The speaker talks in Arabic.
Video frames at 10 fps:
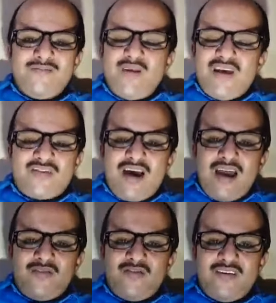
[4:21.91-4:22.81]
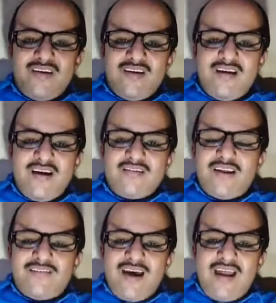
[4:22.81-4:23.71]
من ايش خايف أنت
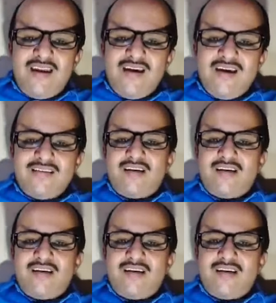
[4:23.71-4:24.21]
رجال